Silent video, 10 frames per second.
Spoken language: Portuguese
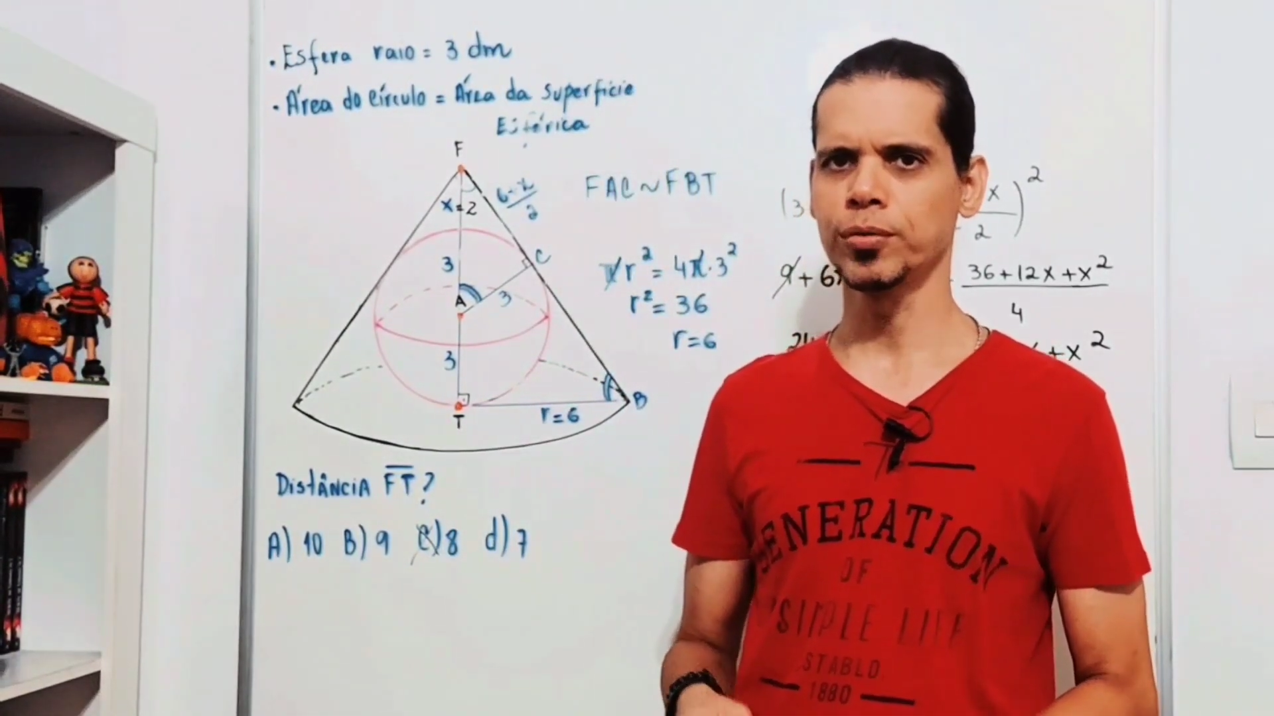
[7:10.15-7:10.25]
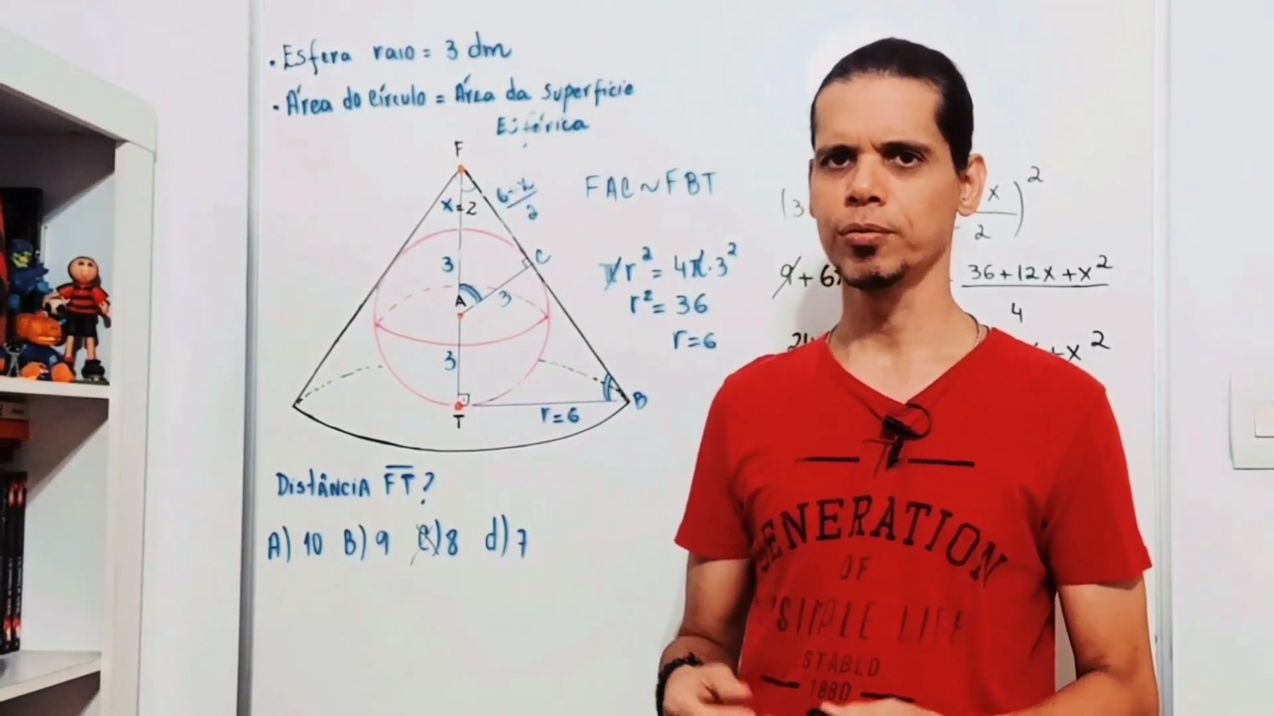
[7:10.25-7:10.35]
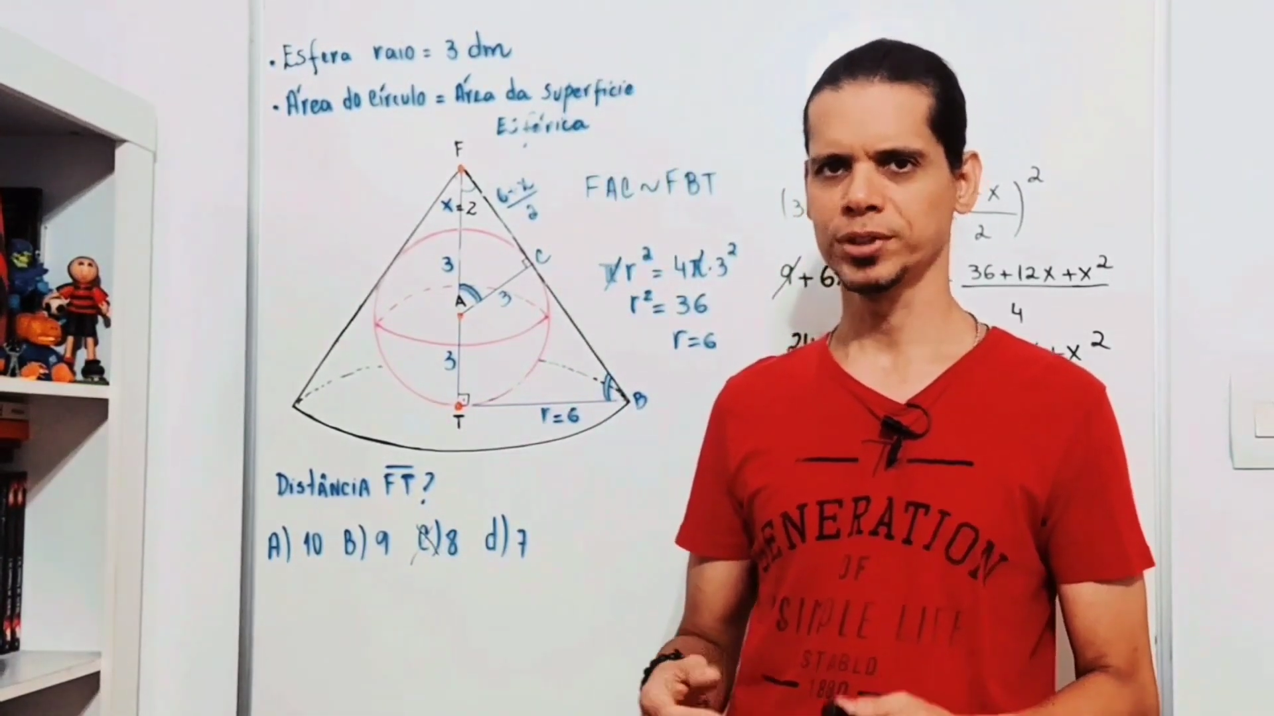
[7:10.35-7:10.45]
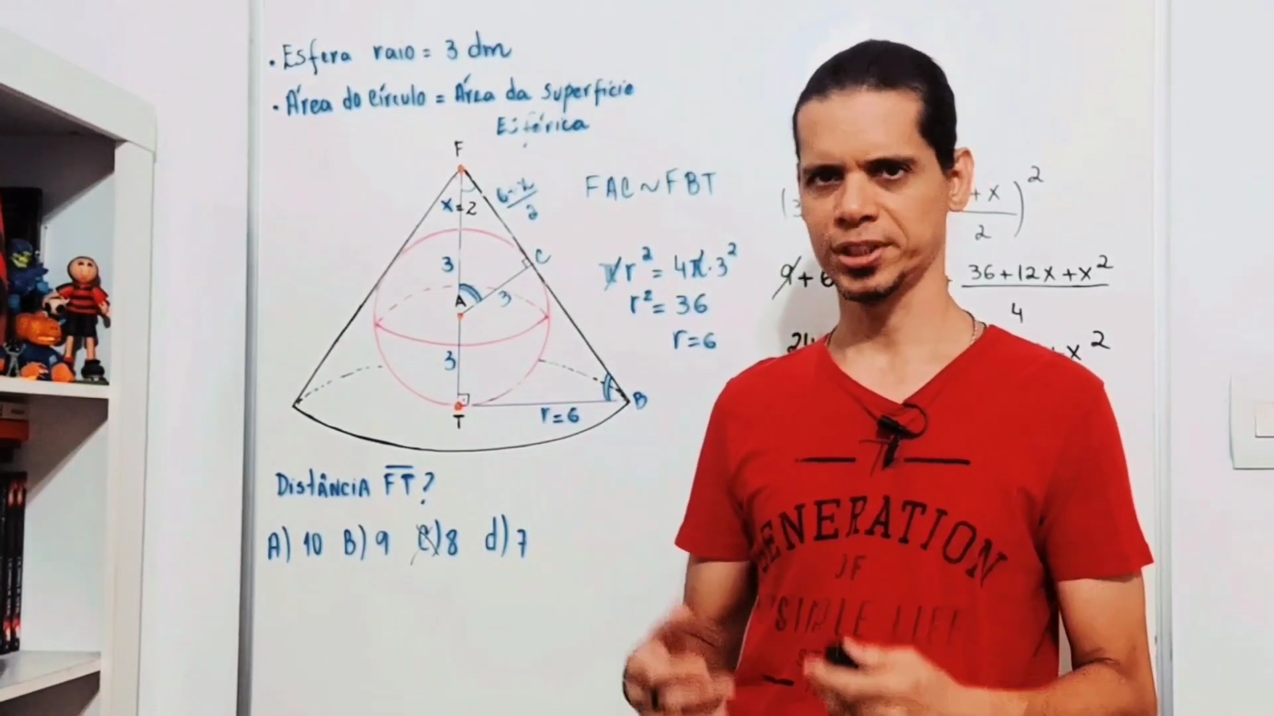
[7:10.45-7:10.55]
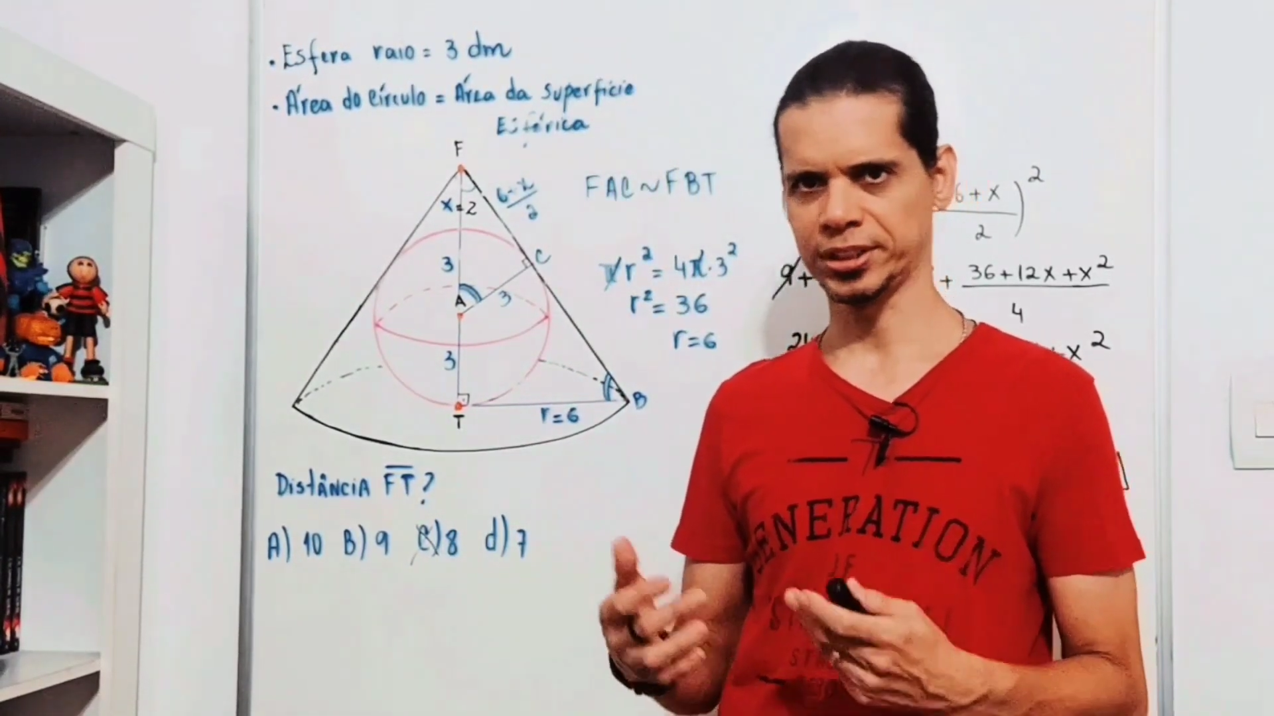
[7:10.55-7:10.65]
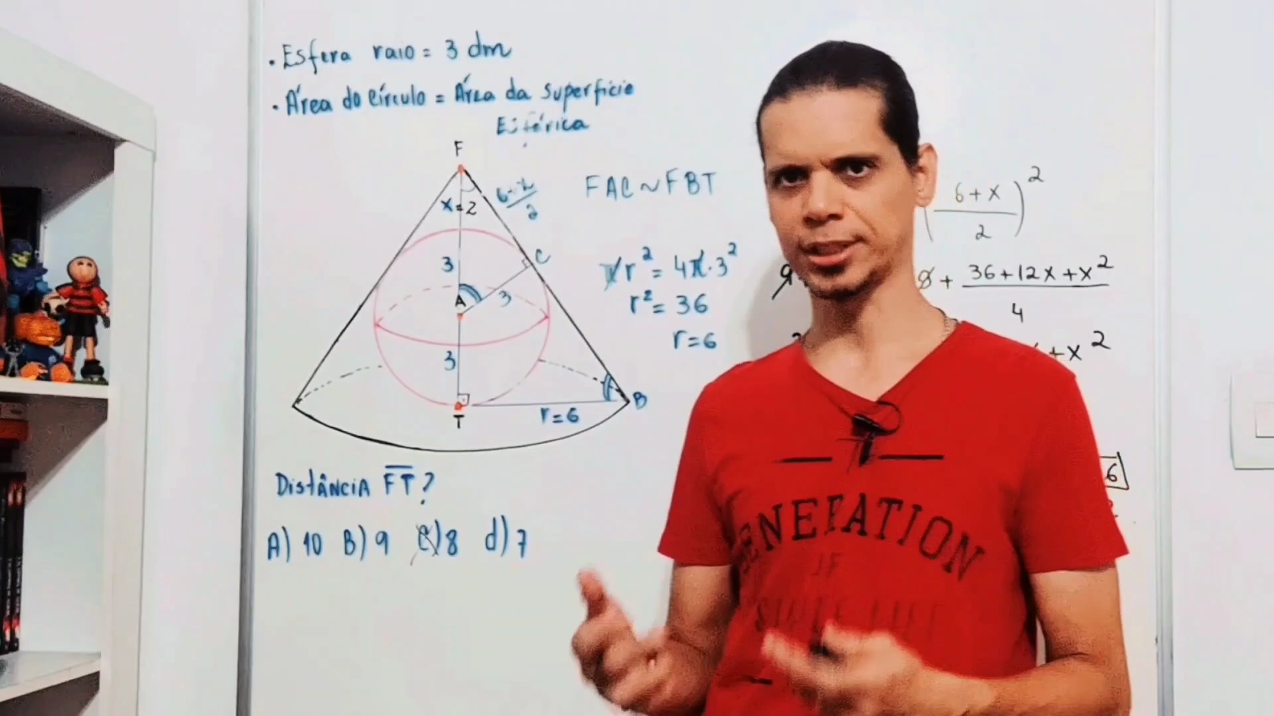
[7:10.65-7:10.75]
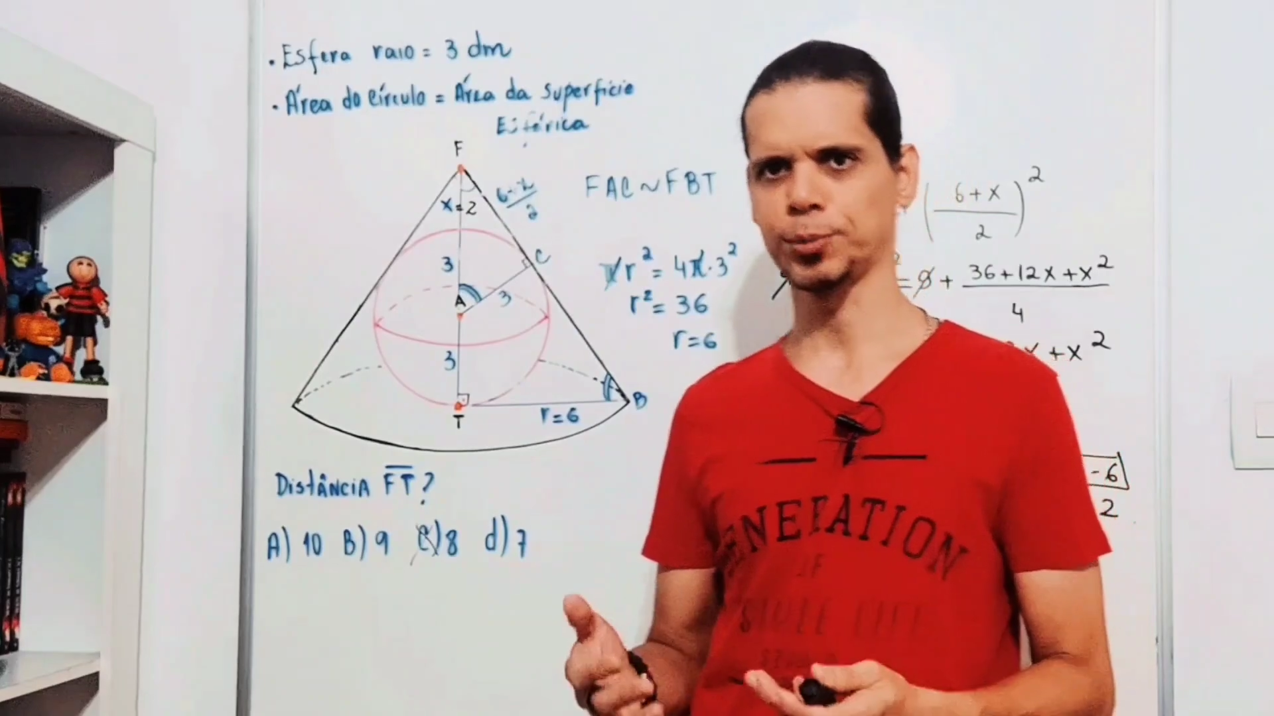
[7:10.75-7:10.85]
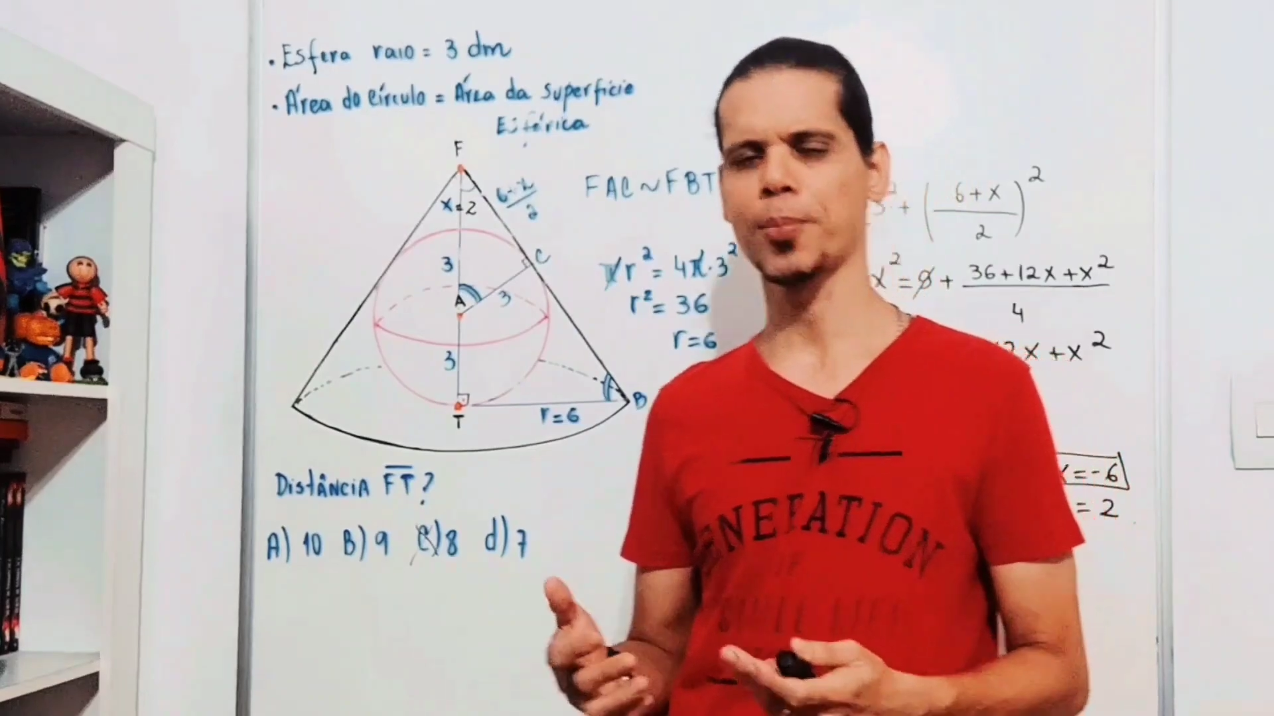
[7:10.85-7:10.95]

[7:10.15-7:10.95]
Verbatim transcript: você estar se